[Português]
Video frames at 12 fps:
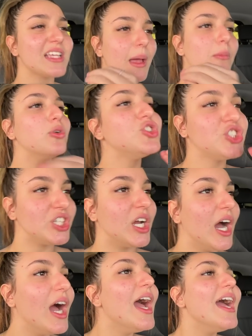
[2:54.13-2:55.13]
Sabe o dia
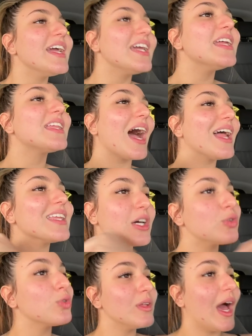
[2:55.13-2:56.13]
que tá
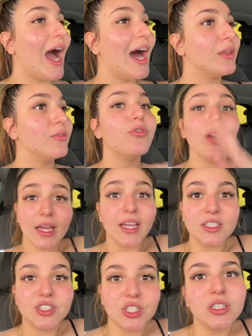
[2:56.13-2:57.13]
dando tudo errado? Foi
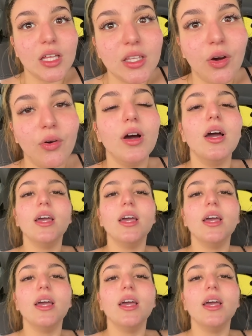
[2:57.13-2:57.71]
aquele dia, entendeu?